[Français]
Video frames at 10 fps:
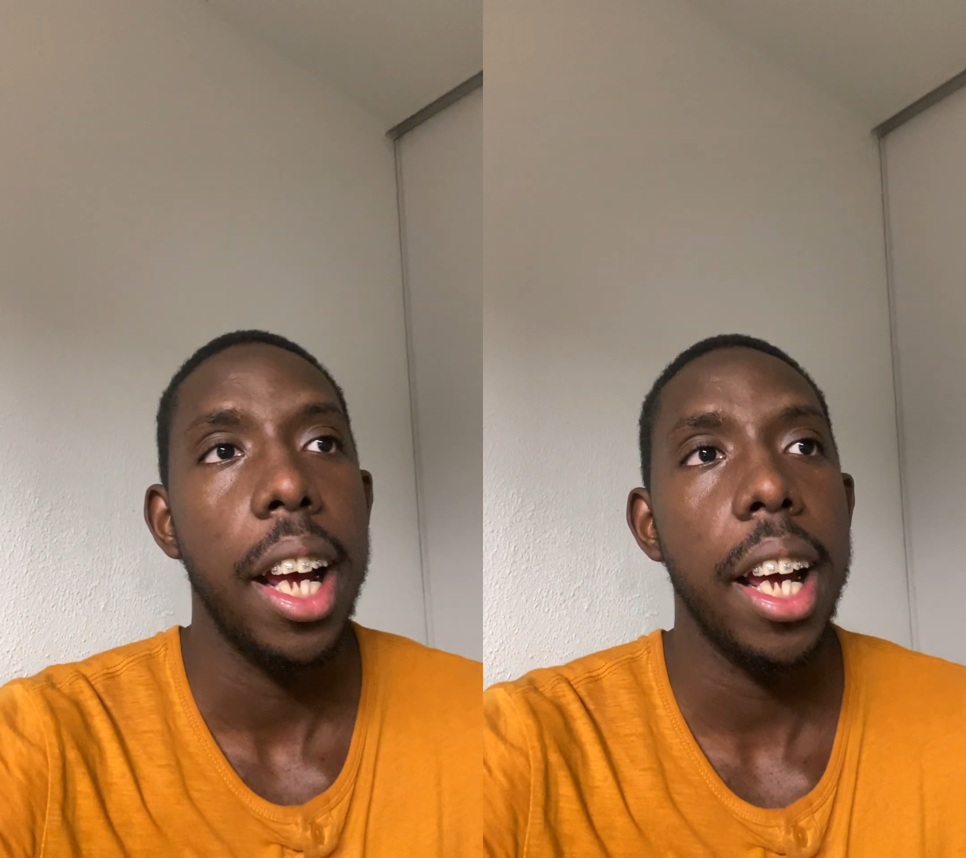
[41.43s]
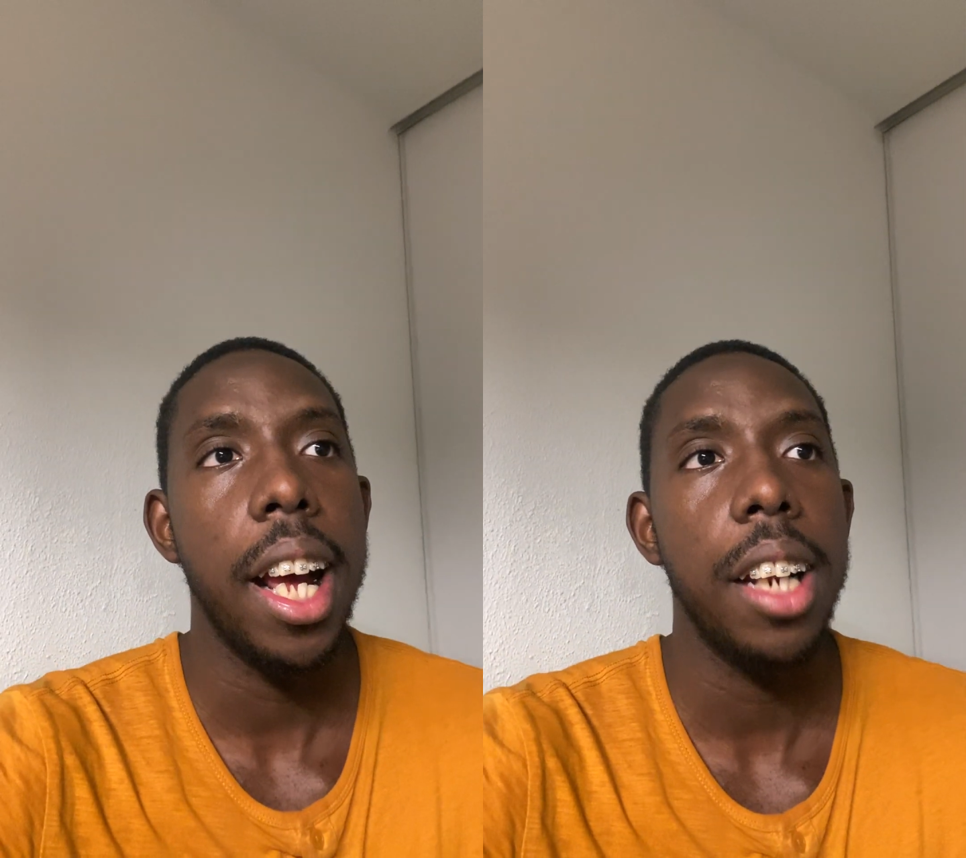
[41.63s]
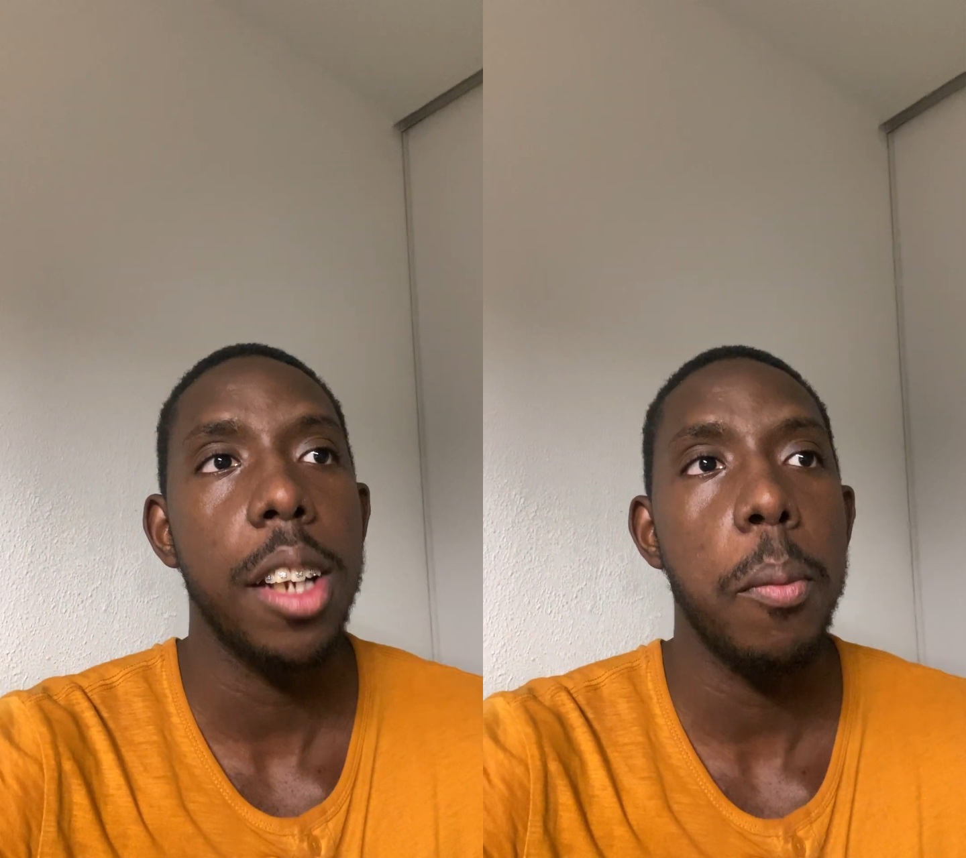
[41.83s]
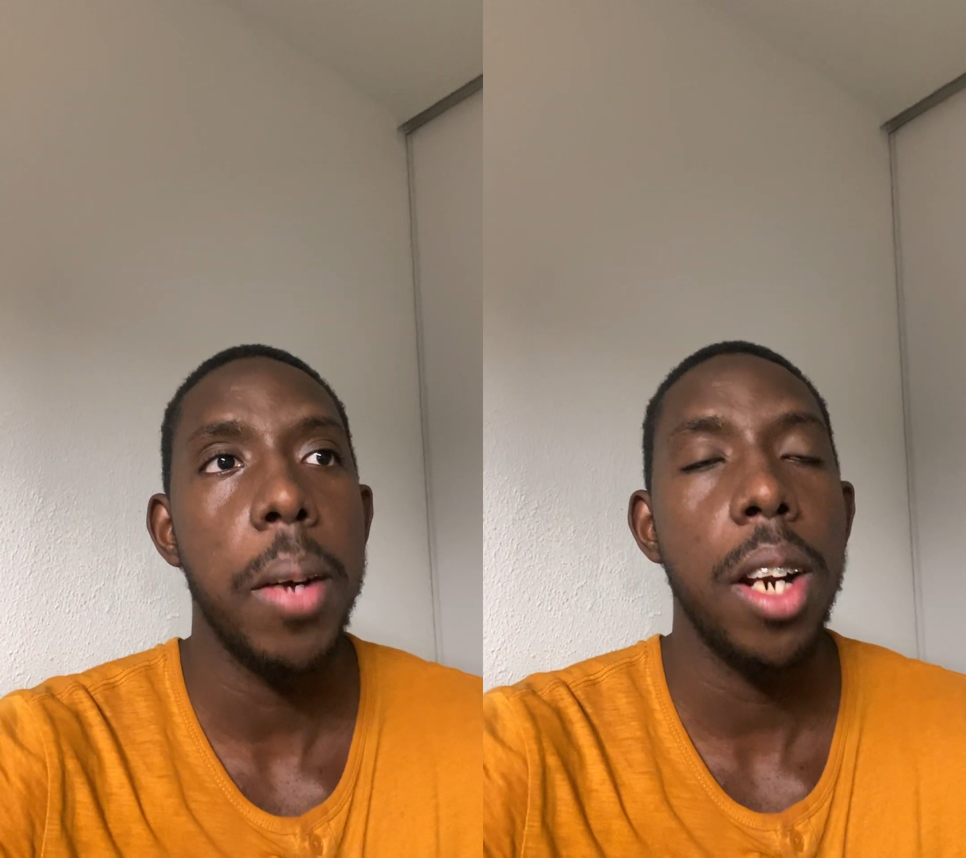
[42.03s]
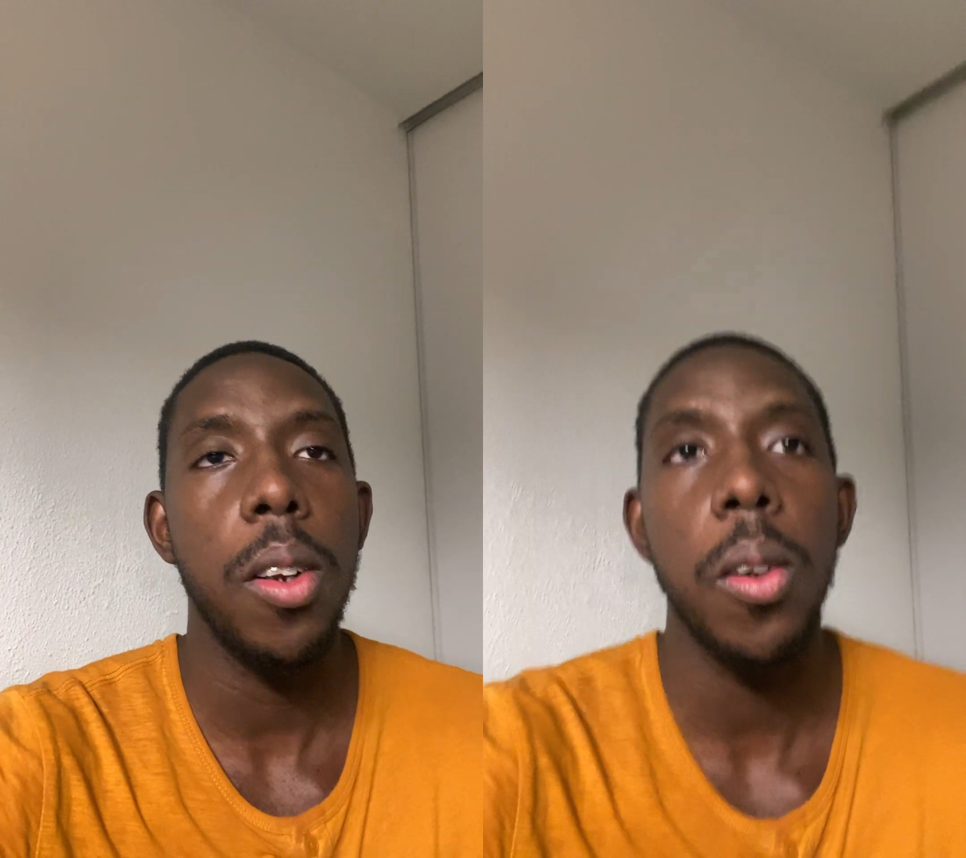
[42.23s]
Elle
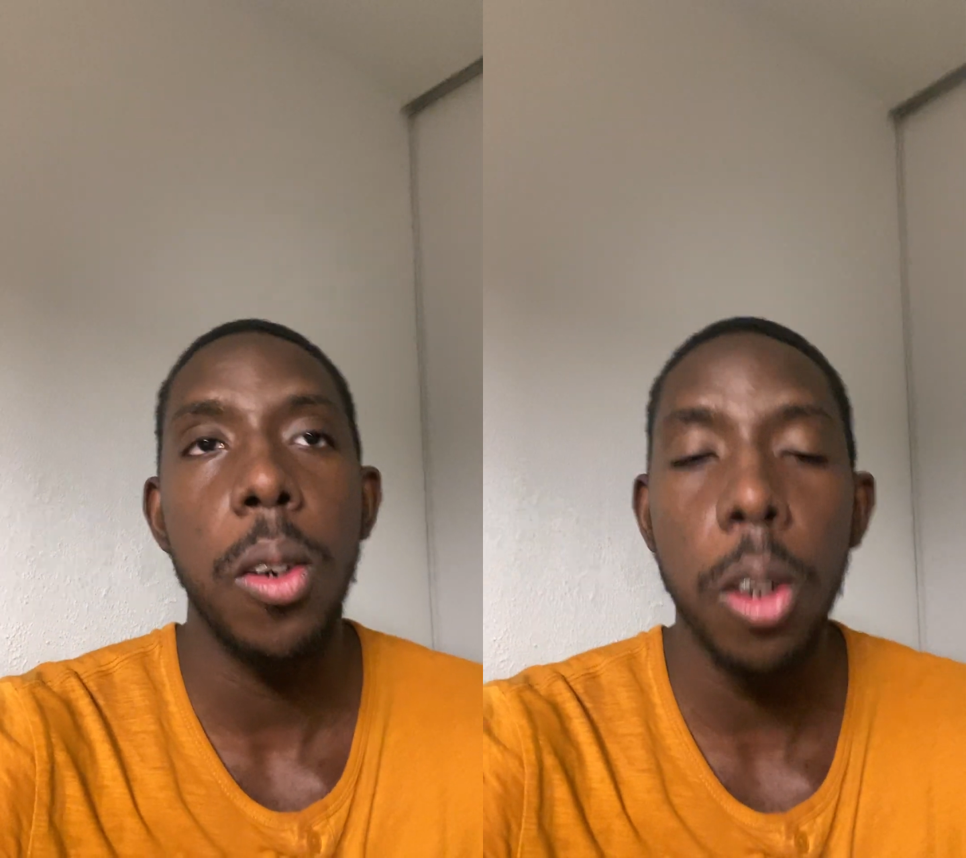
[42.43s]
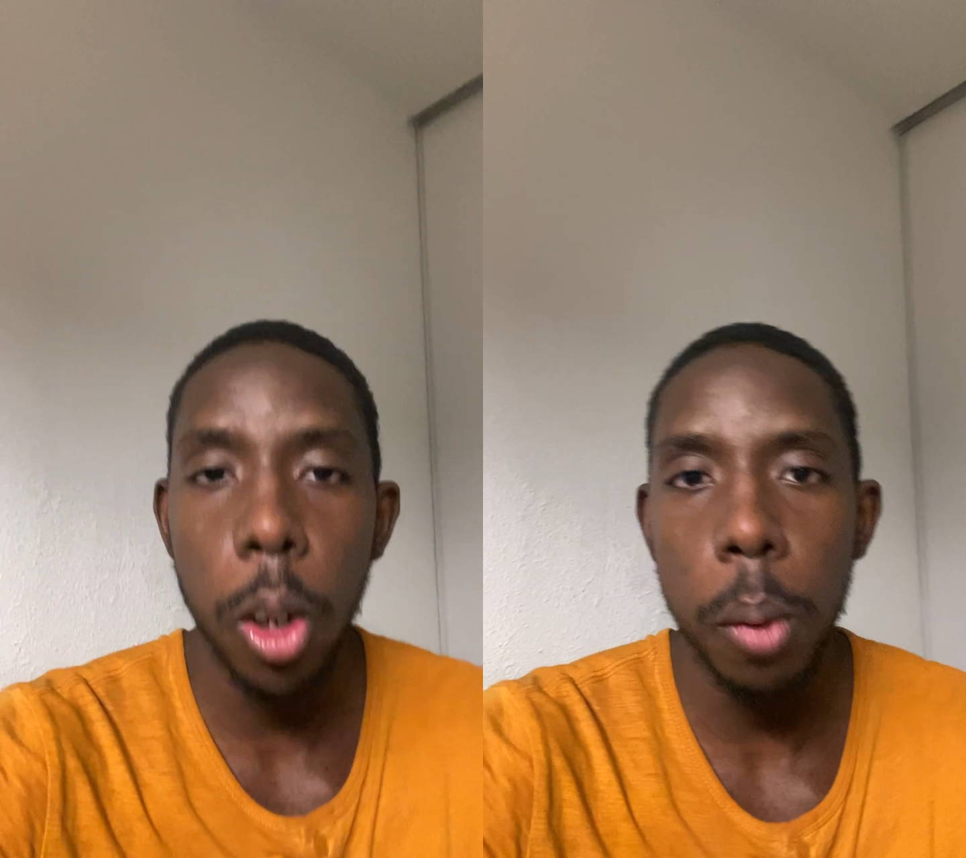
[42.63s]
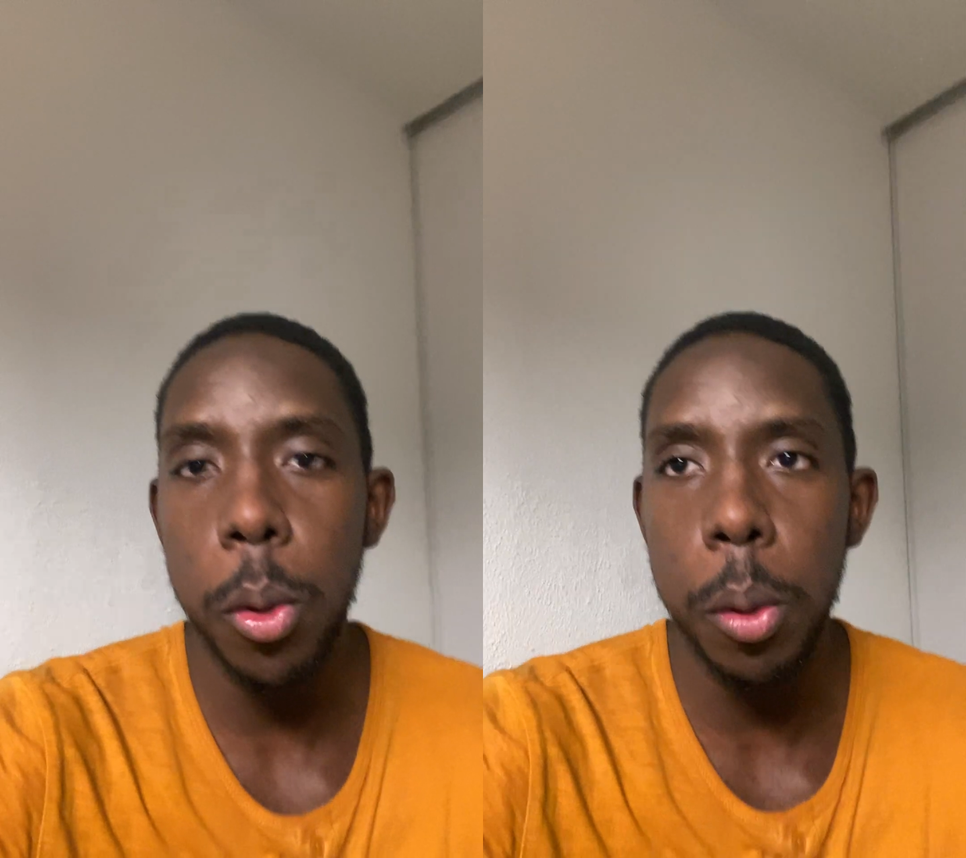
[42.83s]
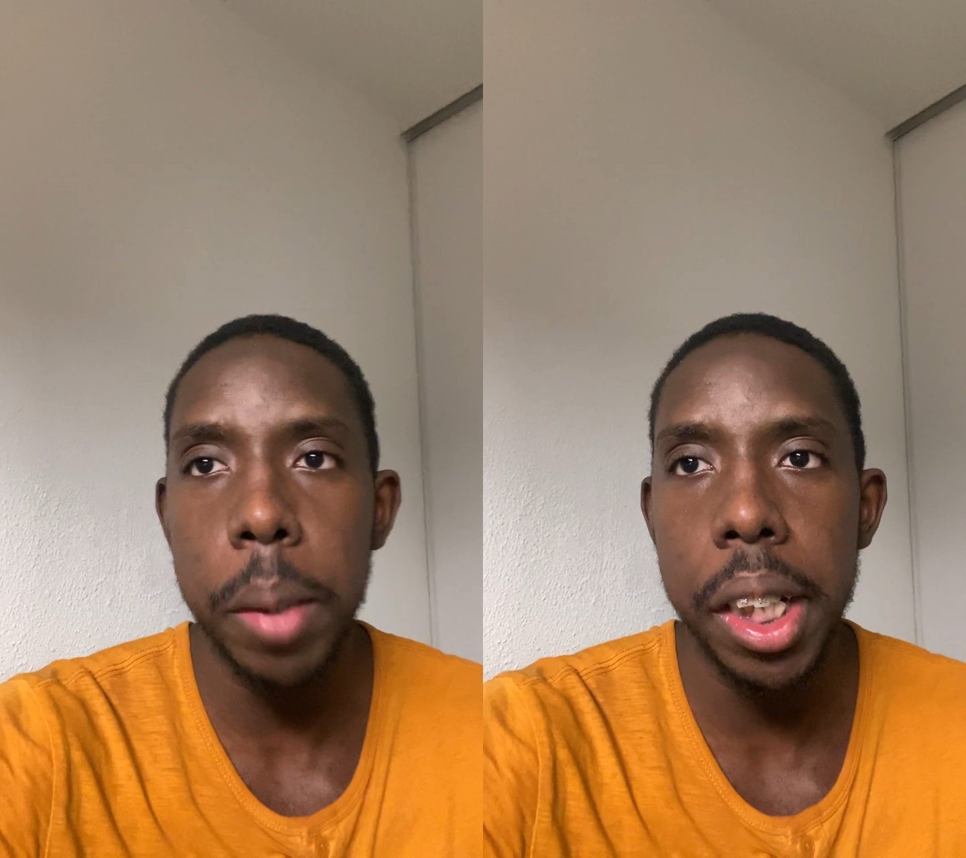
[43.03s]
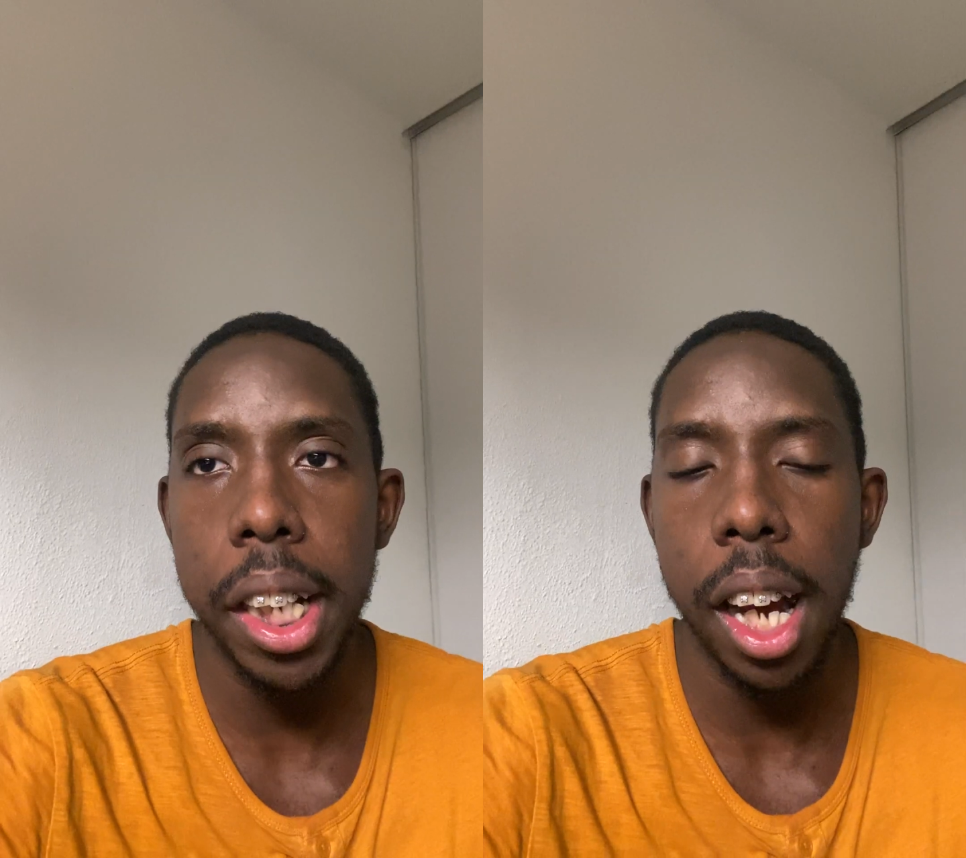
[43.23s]
s'appelle euh, le Corpus
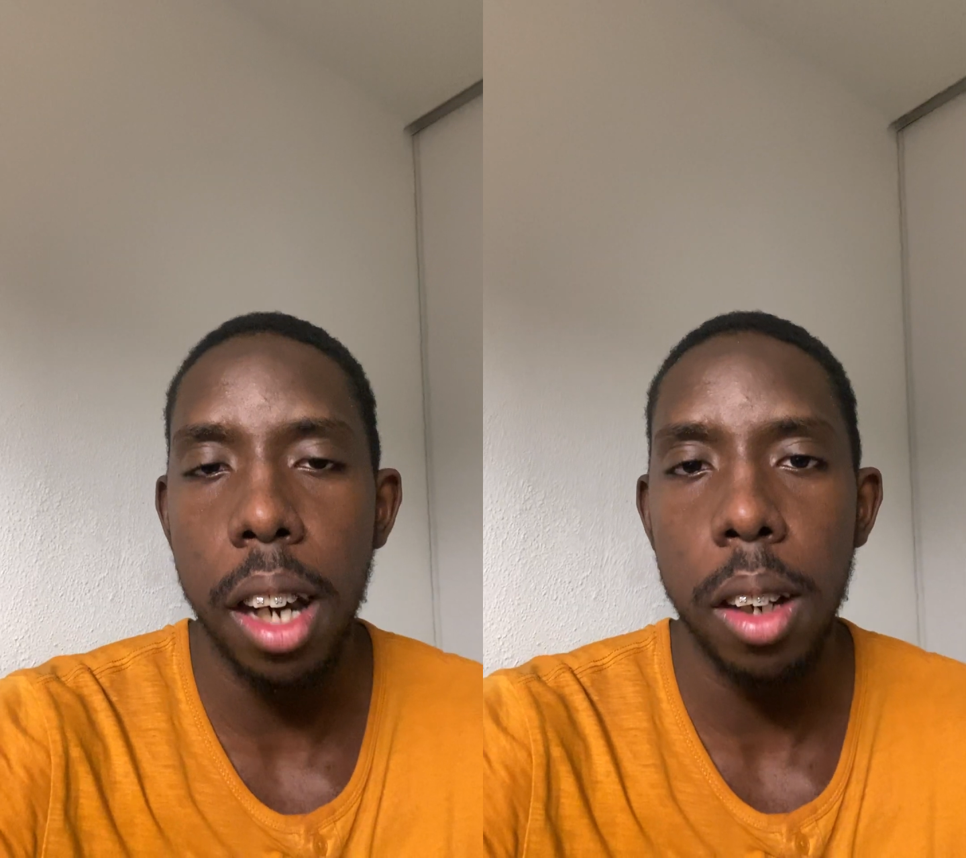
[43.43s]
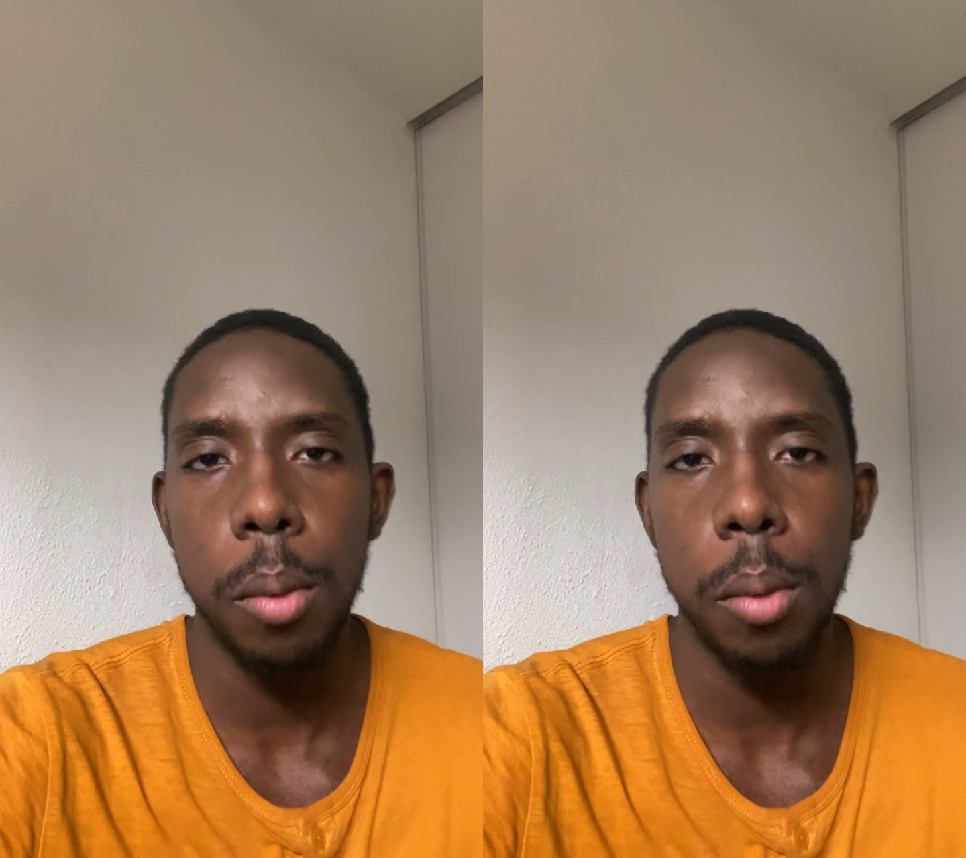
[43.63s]
Médical.